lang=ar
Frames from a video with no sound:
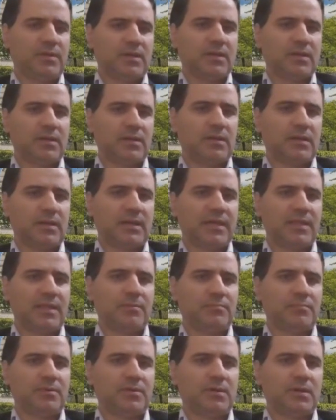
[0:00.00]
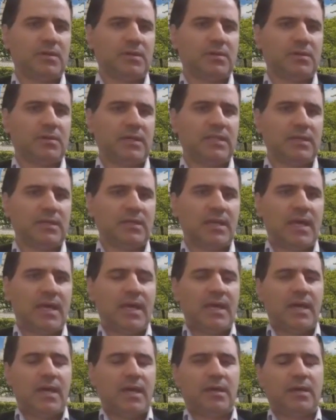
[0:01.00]
كان آه، يعني
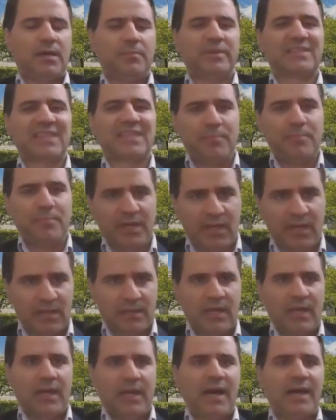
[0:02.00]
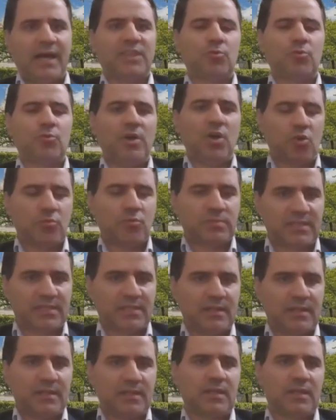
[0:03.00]
من الطبيعي انه بحكم
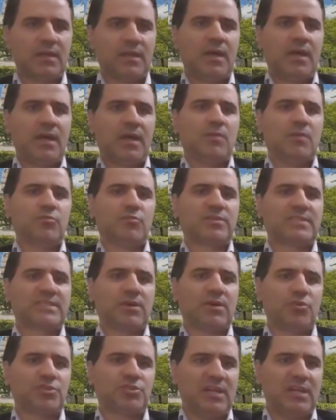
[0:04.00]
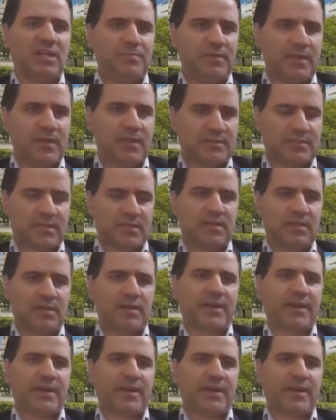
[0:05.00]
تدني مستوى شعبيه